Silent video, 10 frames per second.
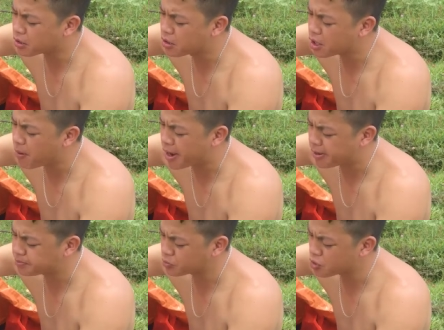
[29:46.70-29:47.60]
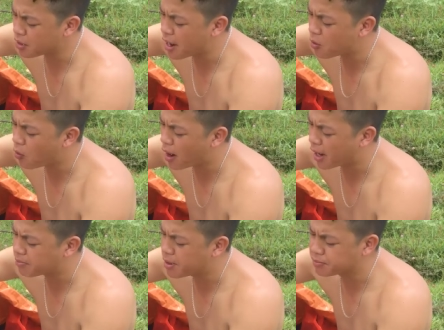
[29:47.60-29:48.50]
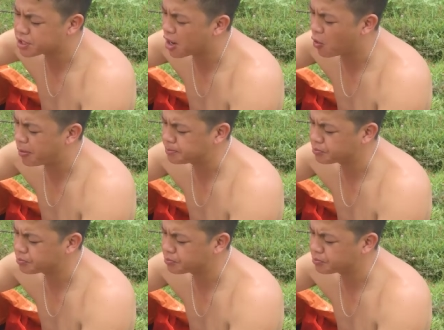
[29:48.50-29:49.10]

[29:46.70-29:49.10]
là cứng các bạn ạ con cá hôm qua ăn mềm xèo